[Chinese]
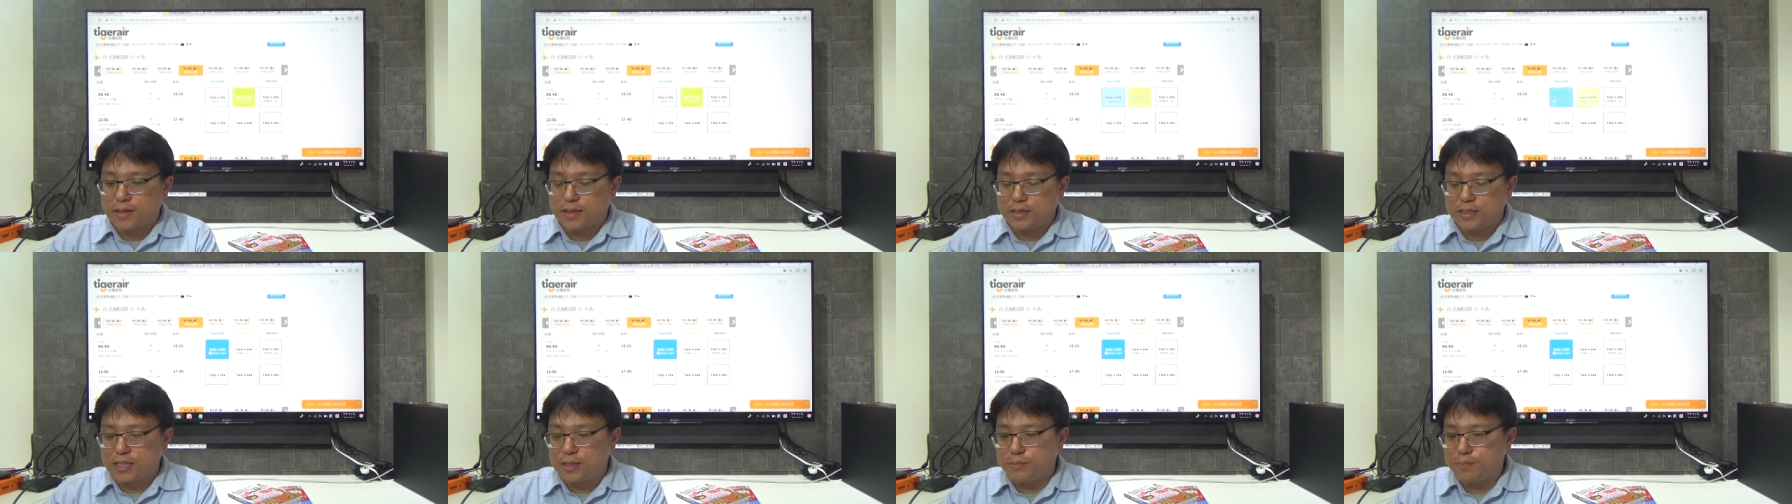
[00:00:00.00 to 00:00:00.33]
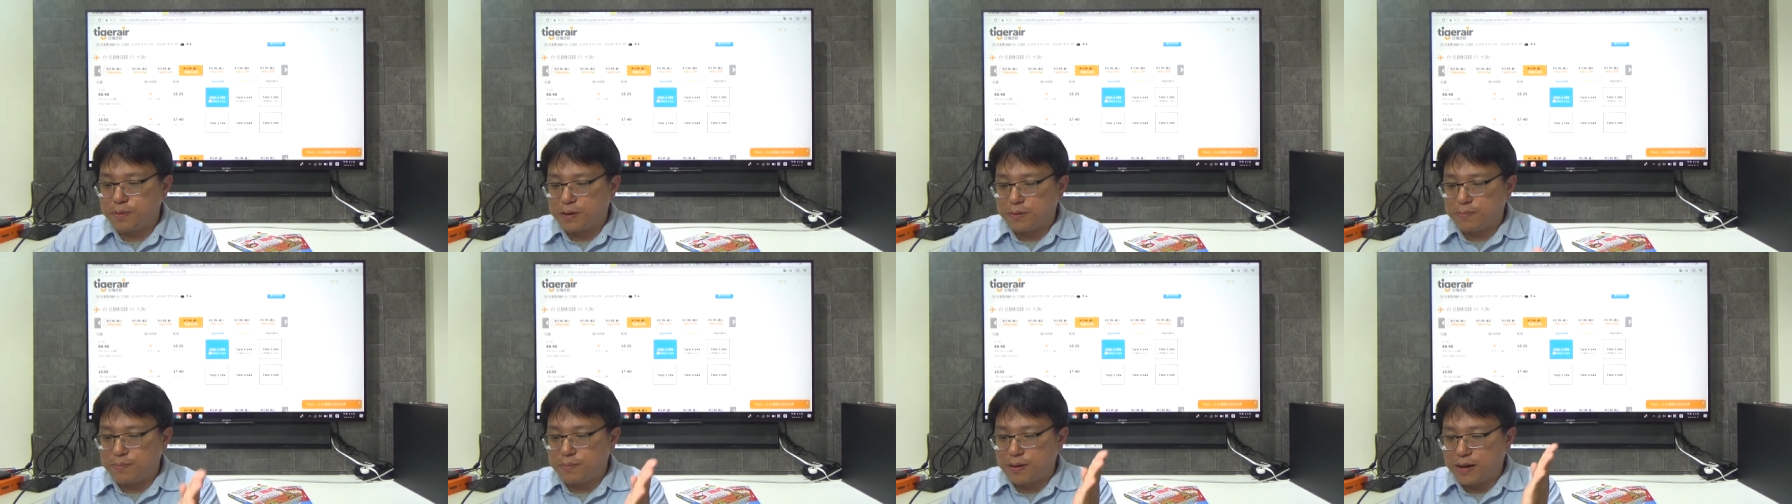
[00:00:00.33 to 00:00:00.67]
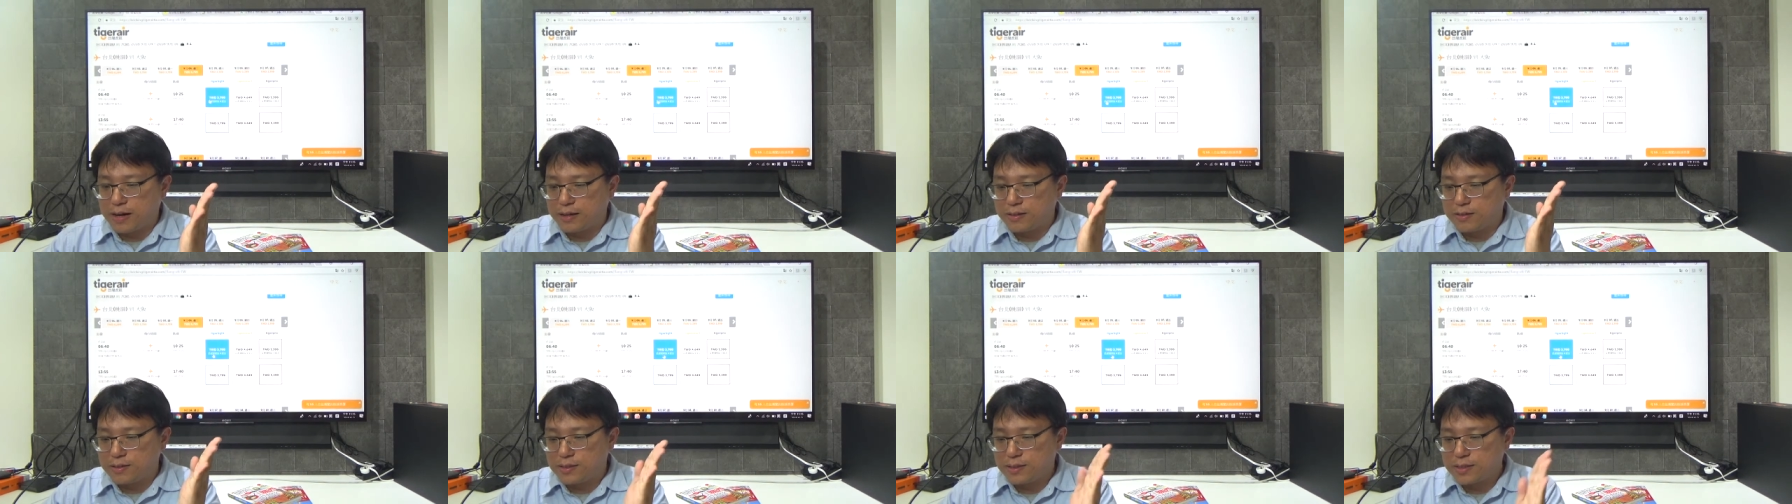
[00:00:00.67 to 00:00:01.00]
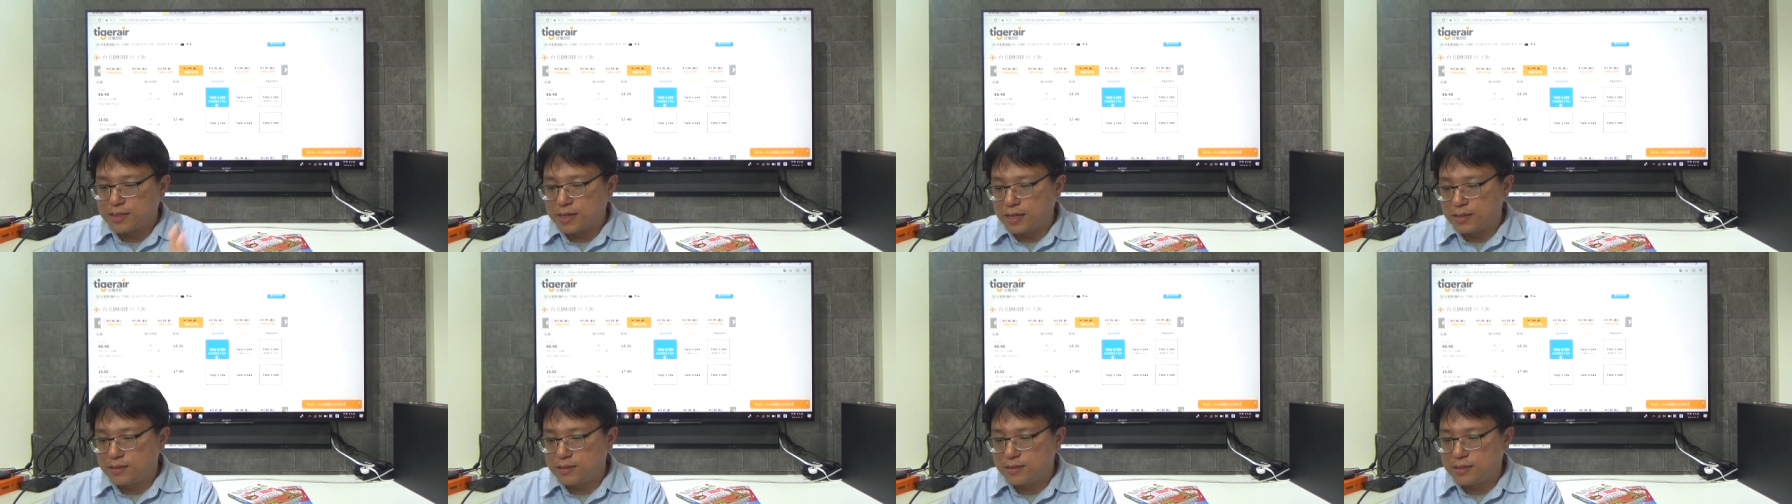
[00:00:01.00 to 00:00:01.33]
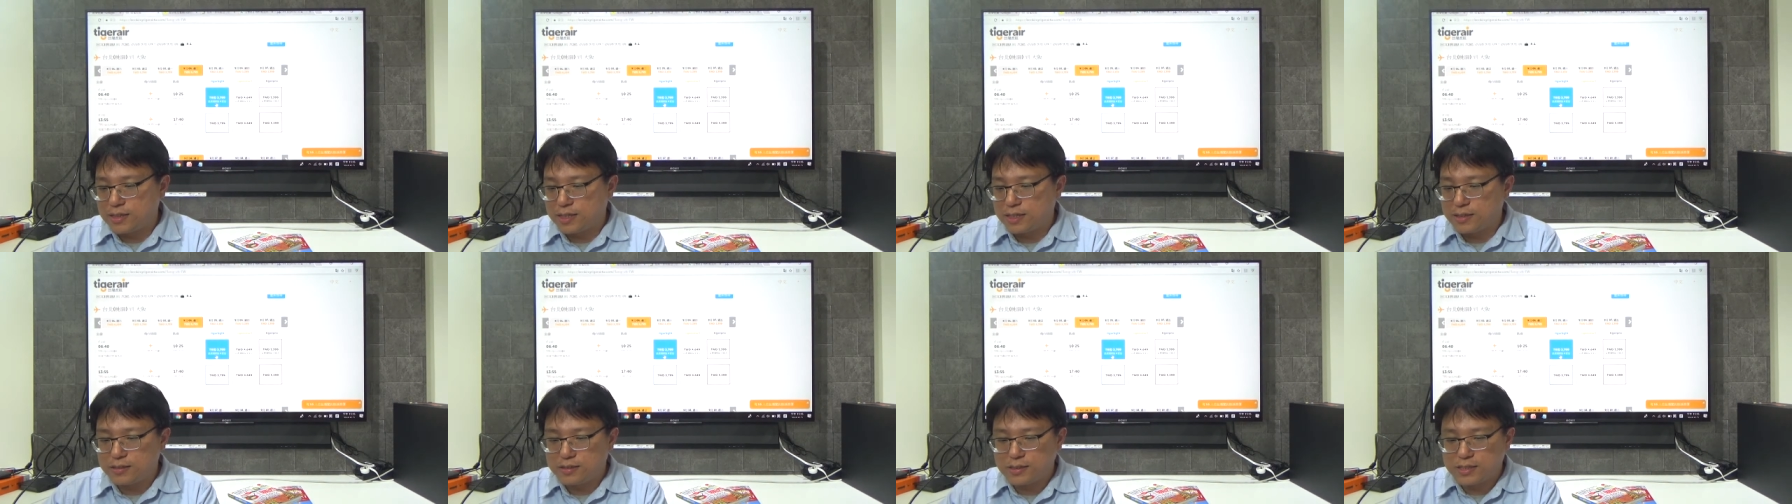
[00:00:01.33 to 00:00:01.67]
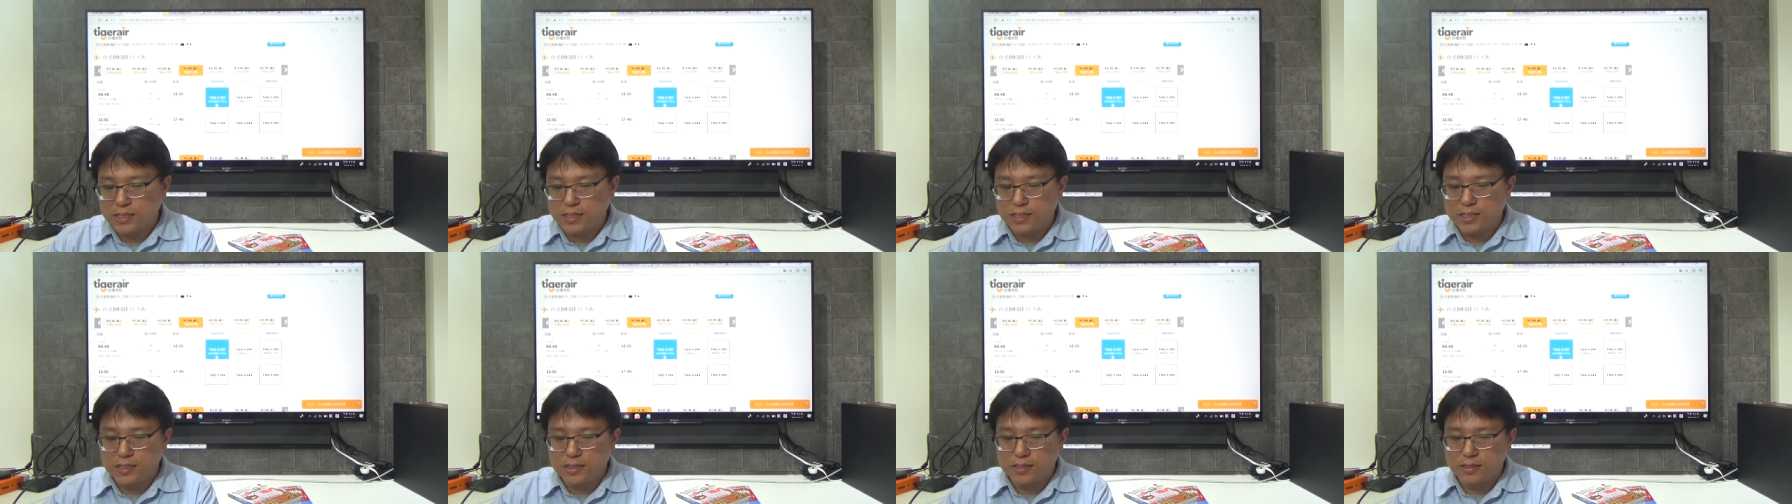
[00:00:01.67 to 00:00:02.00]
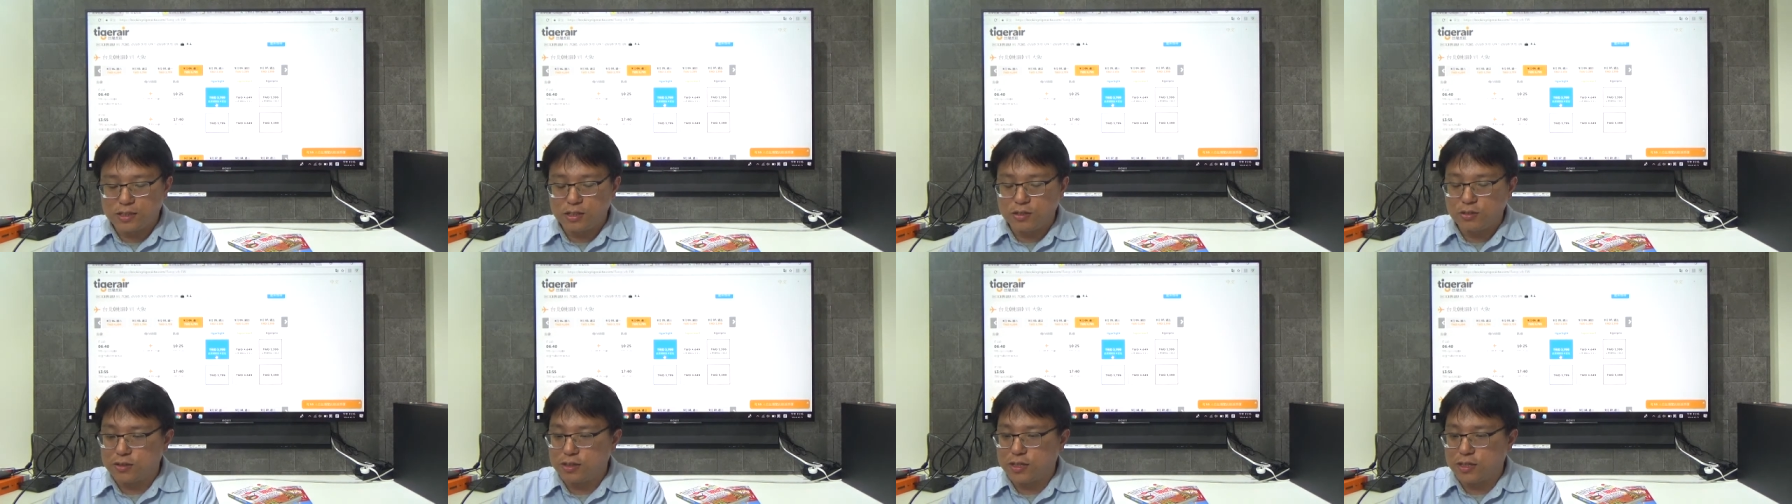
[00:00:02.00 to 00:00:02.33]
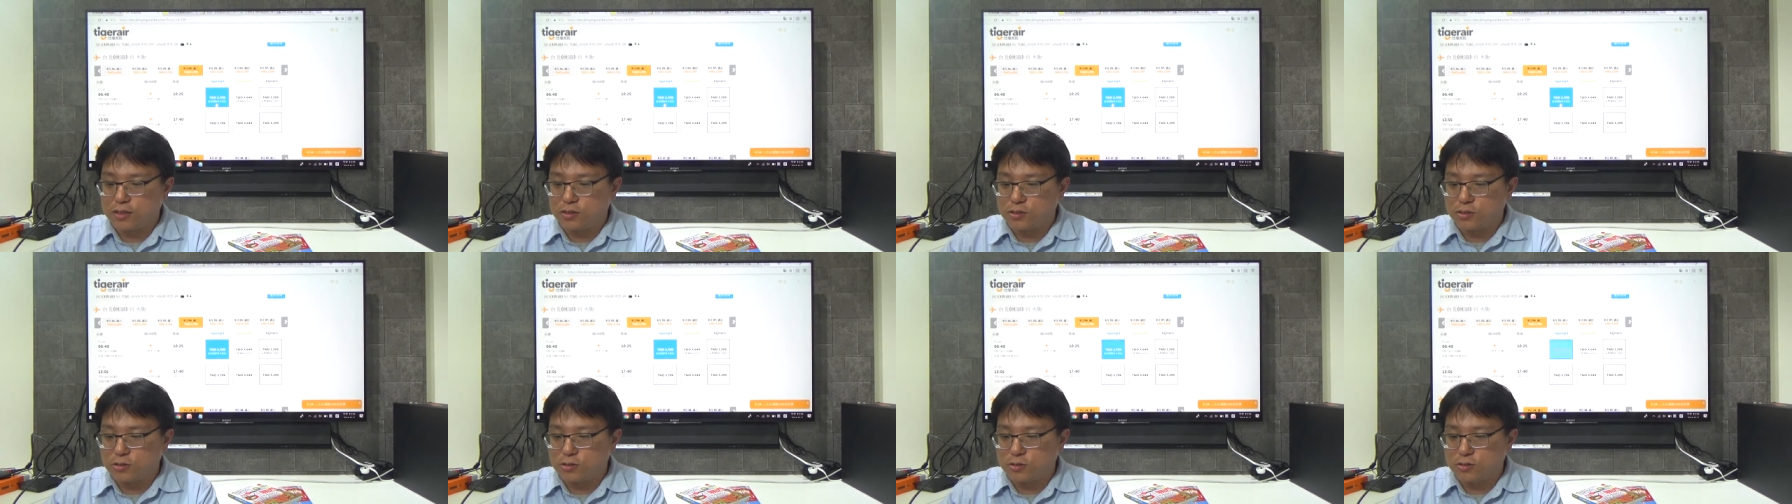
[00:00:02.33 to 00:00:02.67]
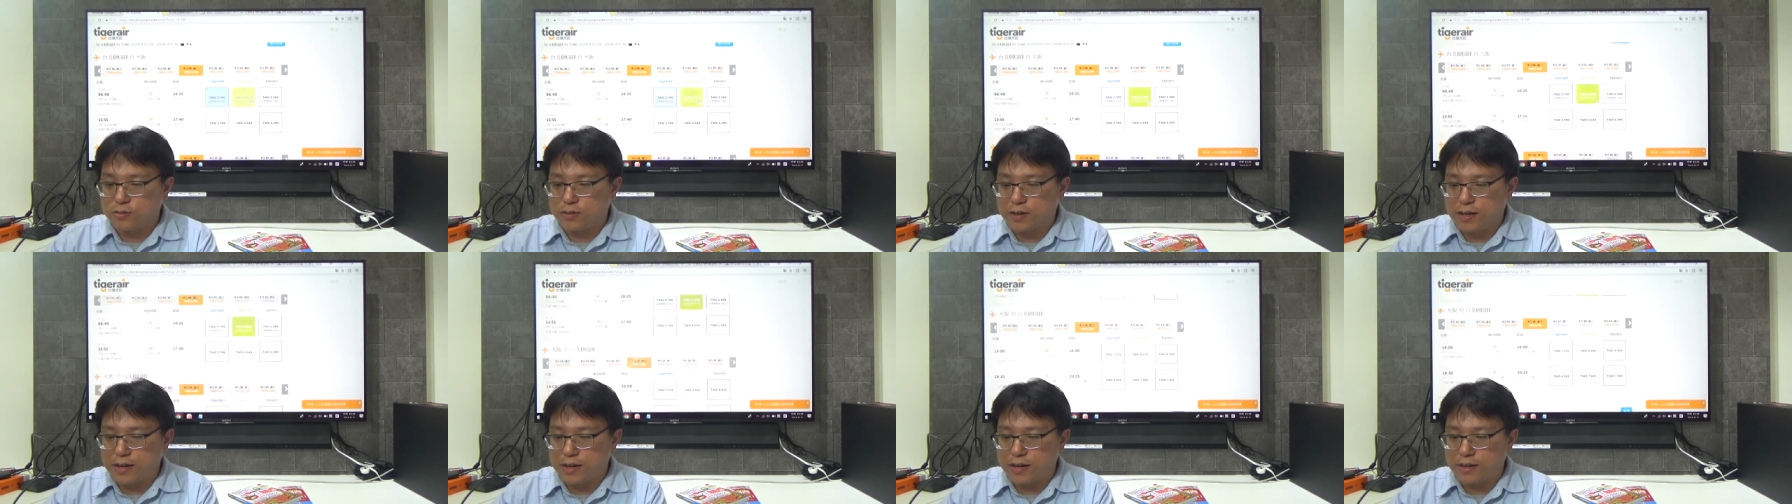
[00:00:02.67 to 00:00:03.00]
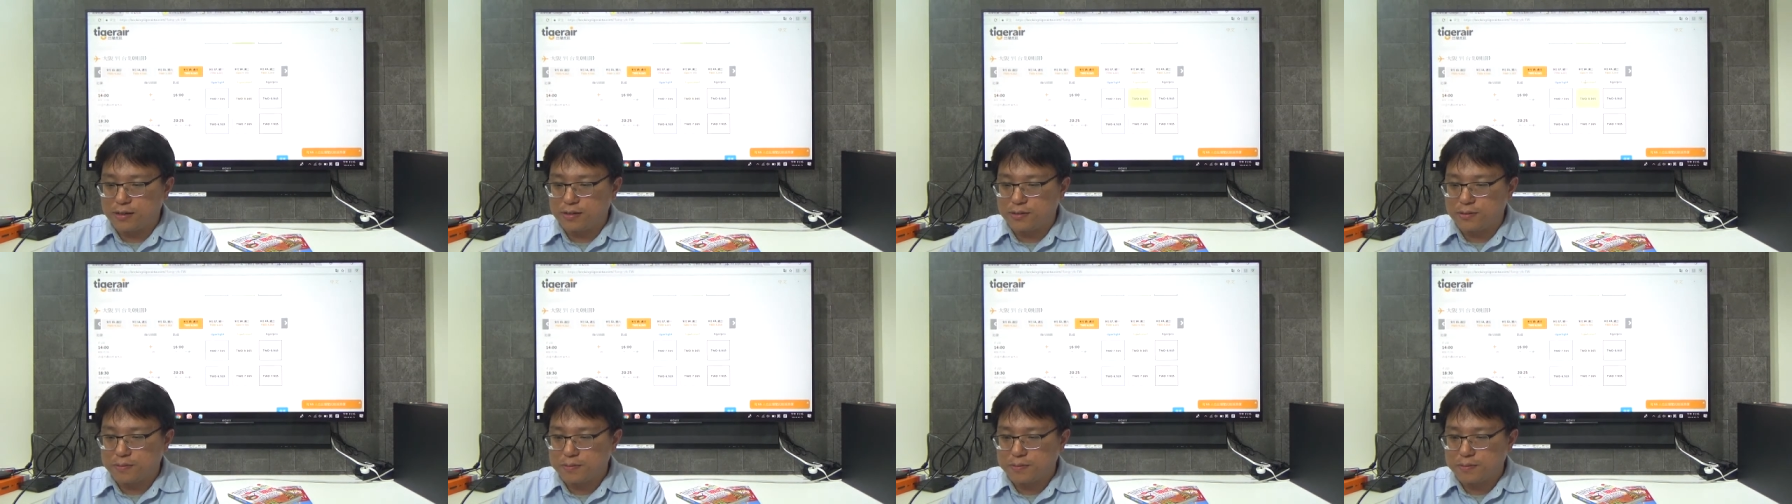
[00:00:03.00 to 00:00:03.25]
基本盘三千七六点出发，